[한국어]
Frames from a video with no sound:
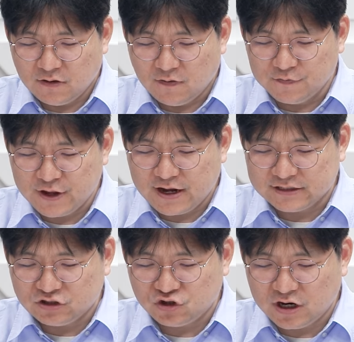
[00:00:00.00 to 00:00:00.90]

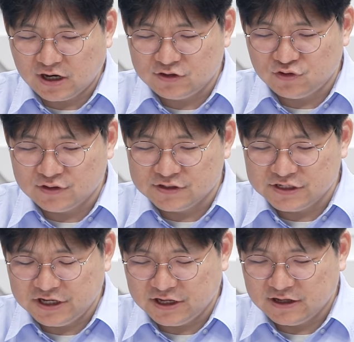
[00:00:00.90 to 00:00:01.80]
어디까지 추락할 수
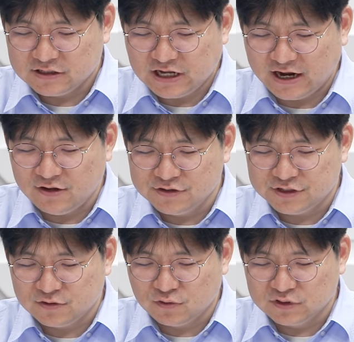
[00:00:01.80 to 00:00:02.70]
있는지 당의
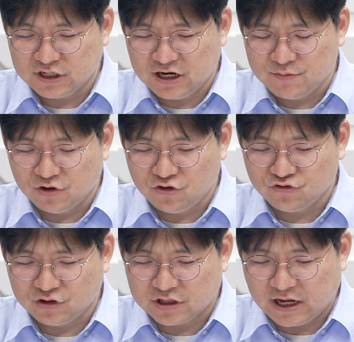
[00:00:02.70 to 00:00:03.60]
현실을 음. 고스란히
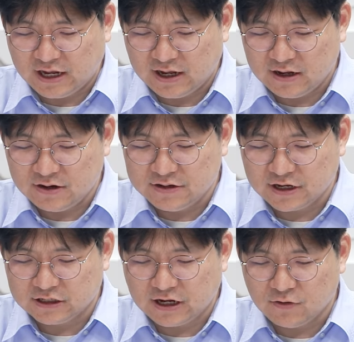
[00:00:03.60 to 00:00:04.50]
보여주고 있다. 이런
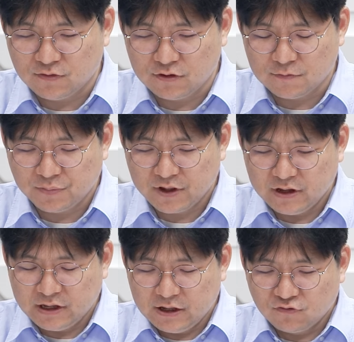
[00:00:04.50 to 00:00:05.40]
얘기가 나오고
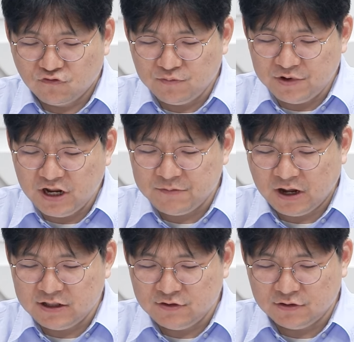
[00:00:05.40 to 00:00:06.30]
국민의힘
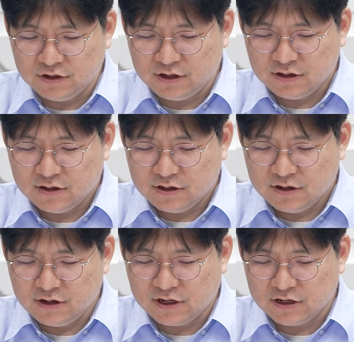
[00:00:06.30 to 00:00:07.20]
한 의원이
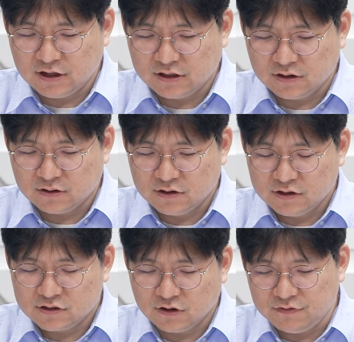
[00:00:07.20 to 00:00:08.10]
이렇게 얘기했대요.
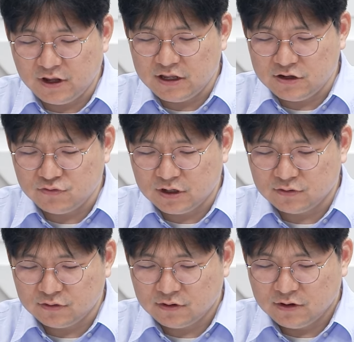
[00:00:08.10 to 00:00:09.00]
선대
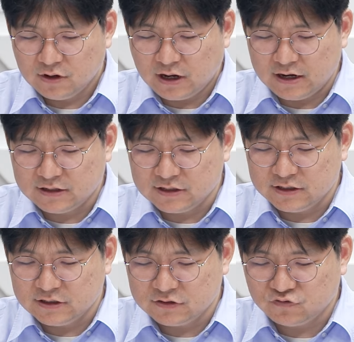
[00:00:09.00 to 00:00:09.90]
이후에도
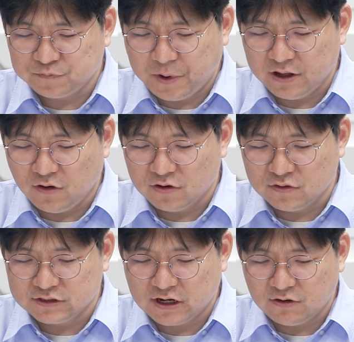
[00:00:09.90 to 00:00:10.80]
갈등을 수습하기
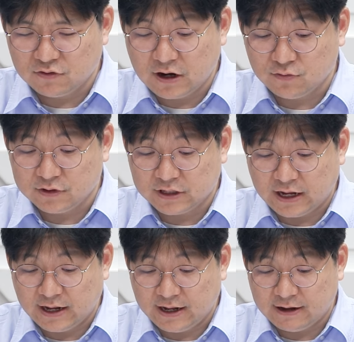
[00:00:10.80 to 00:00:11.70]
어려운 상황으로 가고
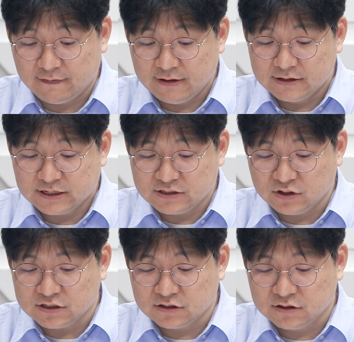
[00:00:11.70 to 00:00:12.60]
있다.
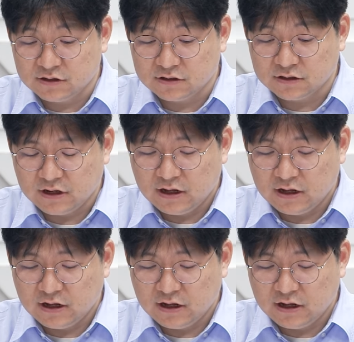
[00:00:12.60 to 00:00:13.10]
사석에서는